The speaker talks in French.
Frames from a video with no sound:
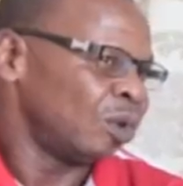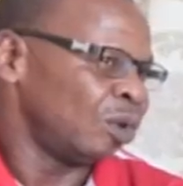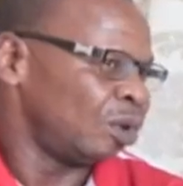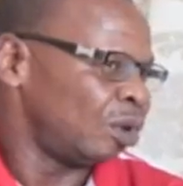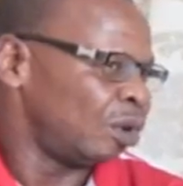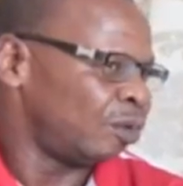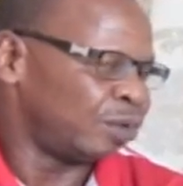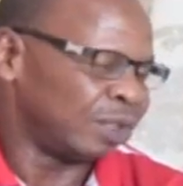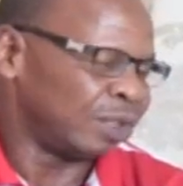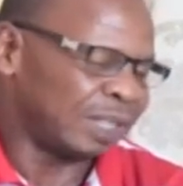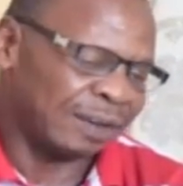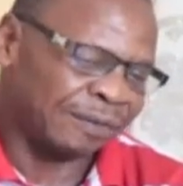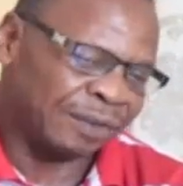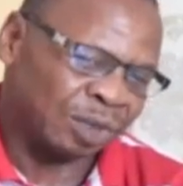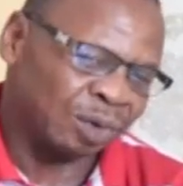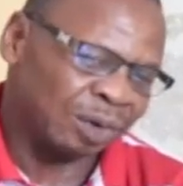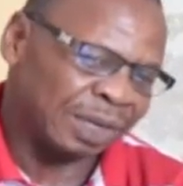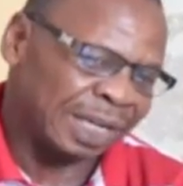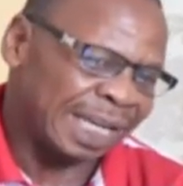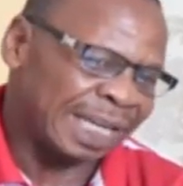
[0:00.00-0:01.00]
Euh, vous
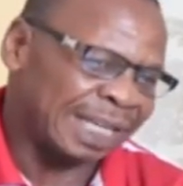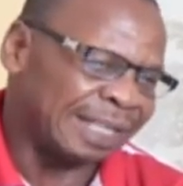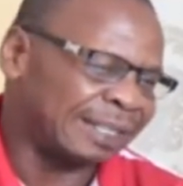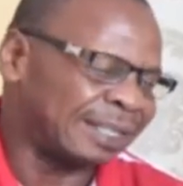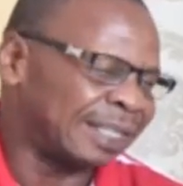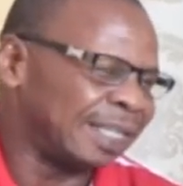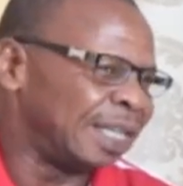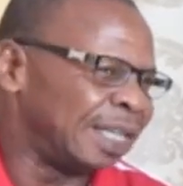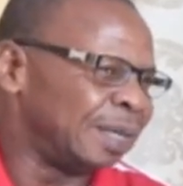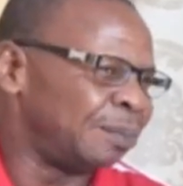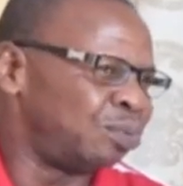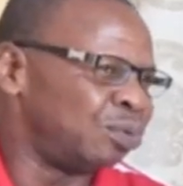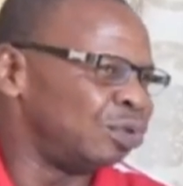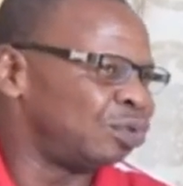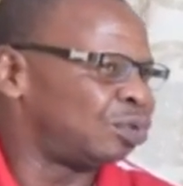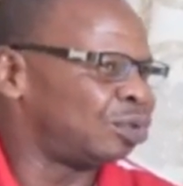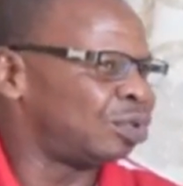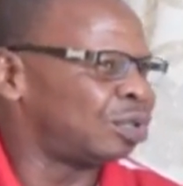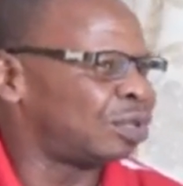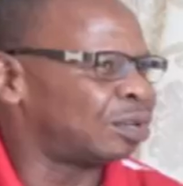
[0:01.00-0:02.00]
avez donné ici
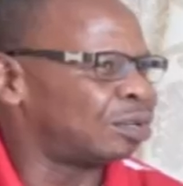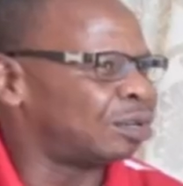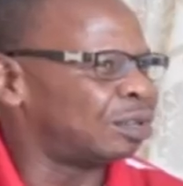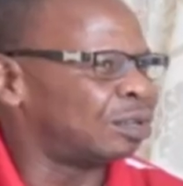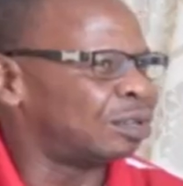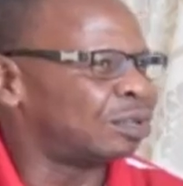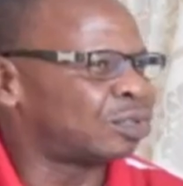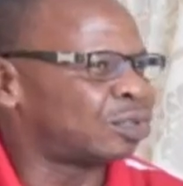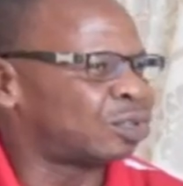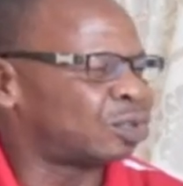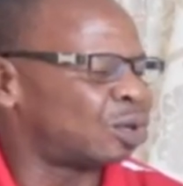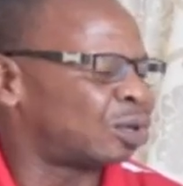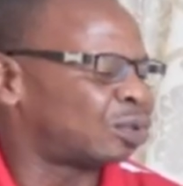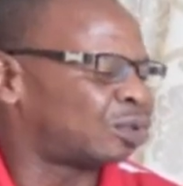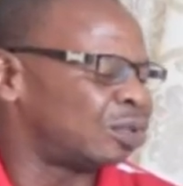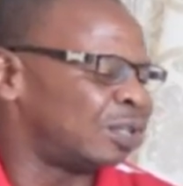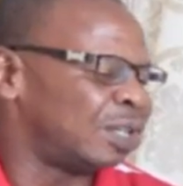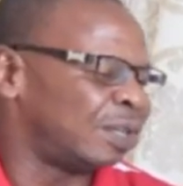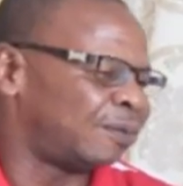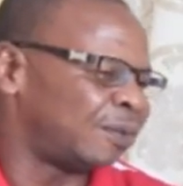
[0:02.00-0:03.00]
plusieurs euh,
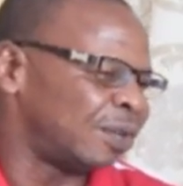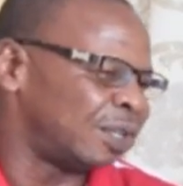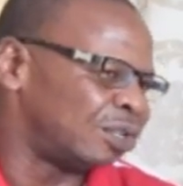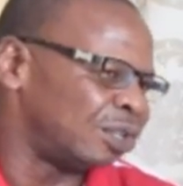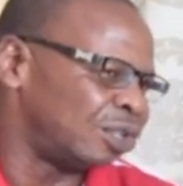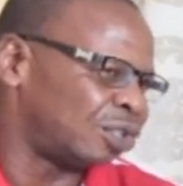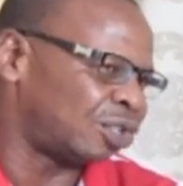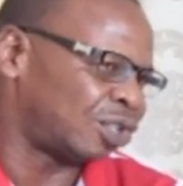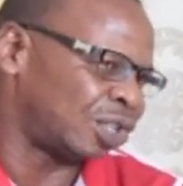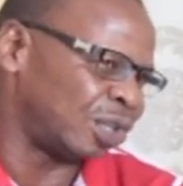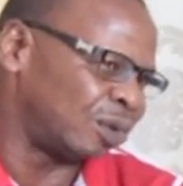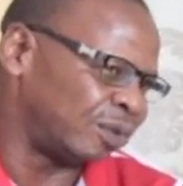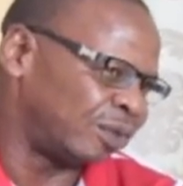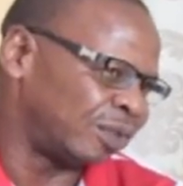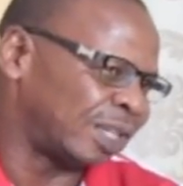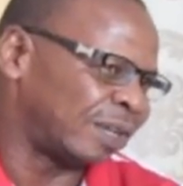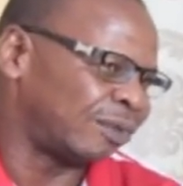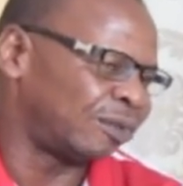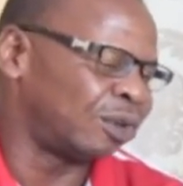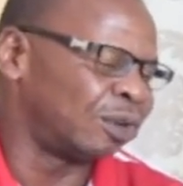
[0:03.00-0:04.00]
sortes de fétiches et nous
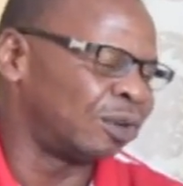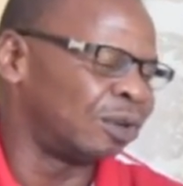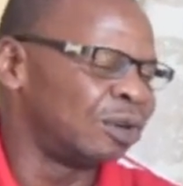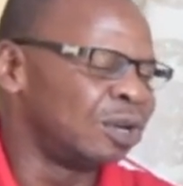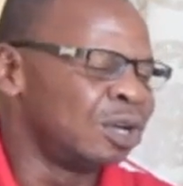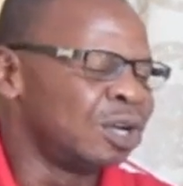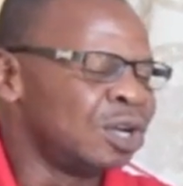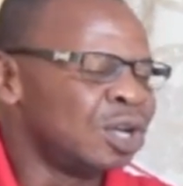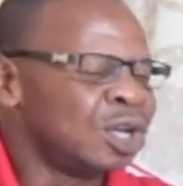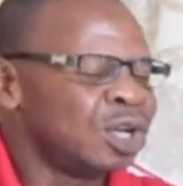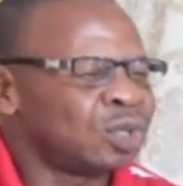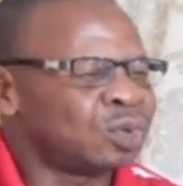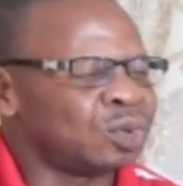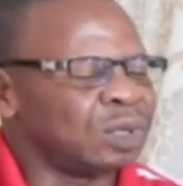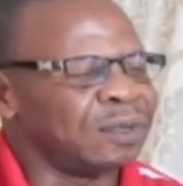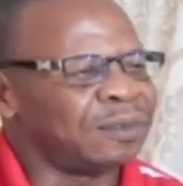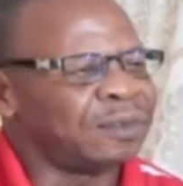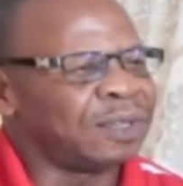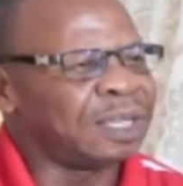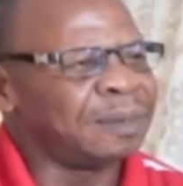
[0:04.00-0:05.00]
vous avons
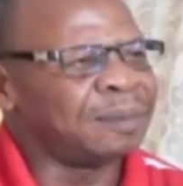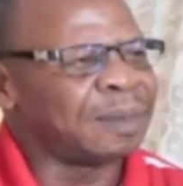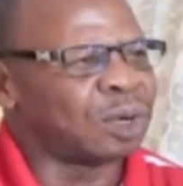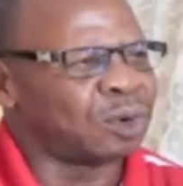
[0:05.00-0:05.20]
suivi.